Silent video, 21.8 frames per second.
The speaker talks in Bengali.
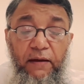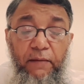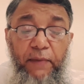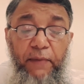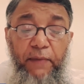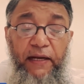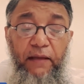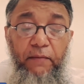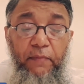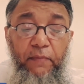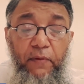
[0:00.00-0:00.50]

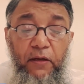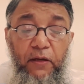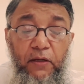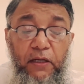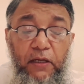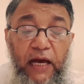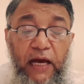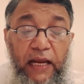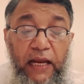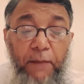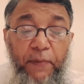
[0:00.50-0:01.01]
মানে
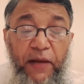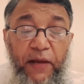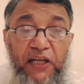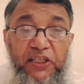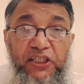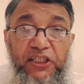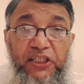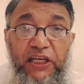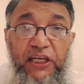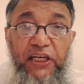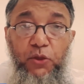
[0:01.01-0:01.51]
খারাপ
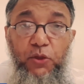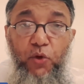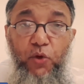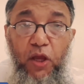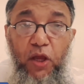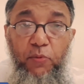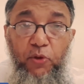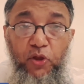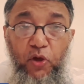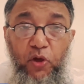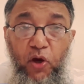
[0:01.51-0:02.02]
কাজটিকে
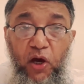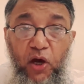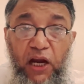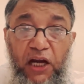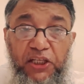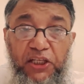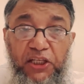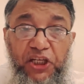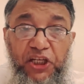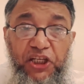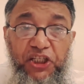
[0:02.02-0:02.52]
দূরীভূত করার
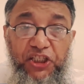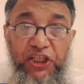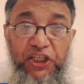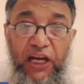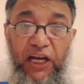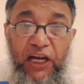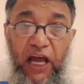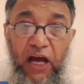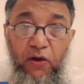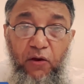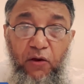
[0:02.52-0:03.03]
চেষ্টা
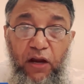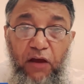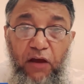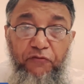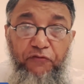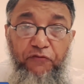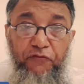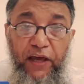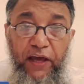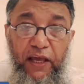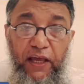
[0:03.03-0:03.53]
না করা
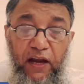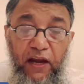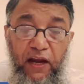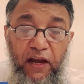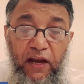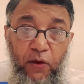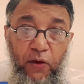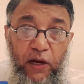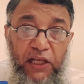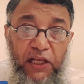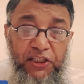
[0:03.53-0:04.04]
ফিকির না
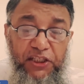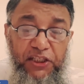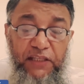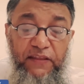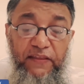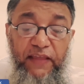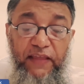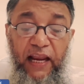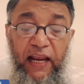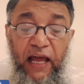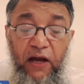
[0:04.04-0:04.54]
করা
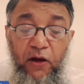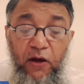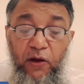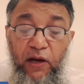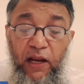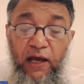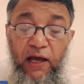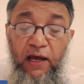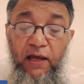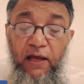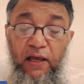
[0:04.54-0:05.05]
চিন্তা না
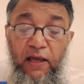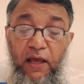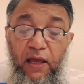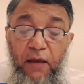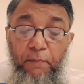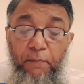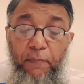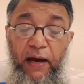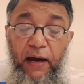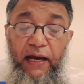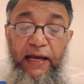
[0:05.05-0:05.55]
করা
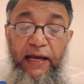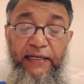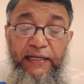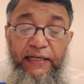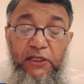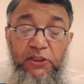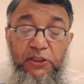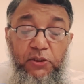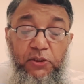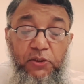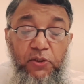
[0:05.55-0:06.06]
বা
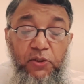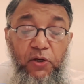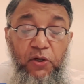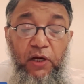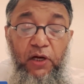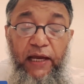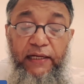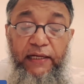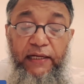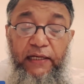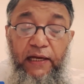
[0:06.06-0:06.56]
এটার জন্য
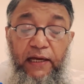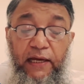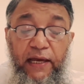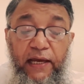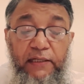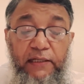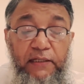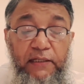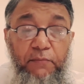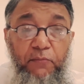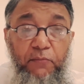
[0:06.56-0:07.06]
একটা
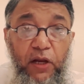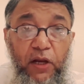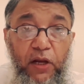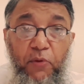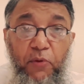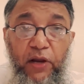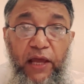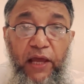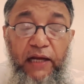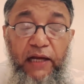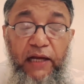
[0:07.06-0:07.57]
একটা মনে
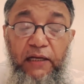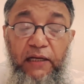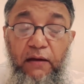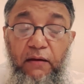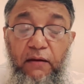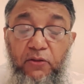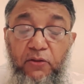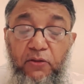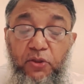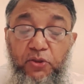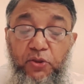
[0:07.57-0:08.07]
মনে একটা
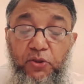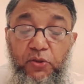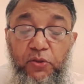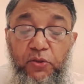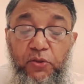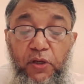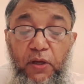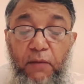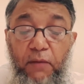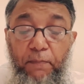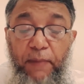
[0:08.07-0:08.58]
অন্তত
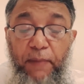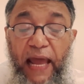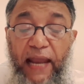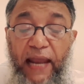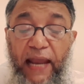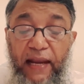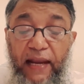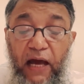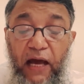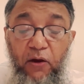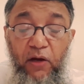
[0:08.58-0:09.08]
প্ল্যান
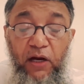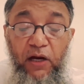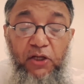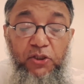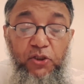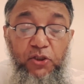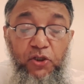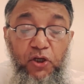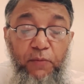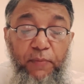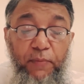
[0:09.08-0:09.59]
না করার
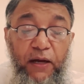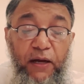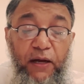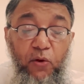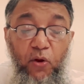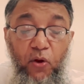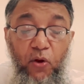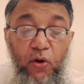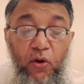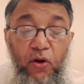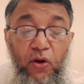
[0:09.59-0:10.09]
জন্য বা কোনো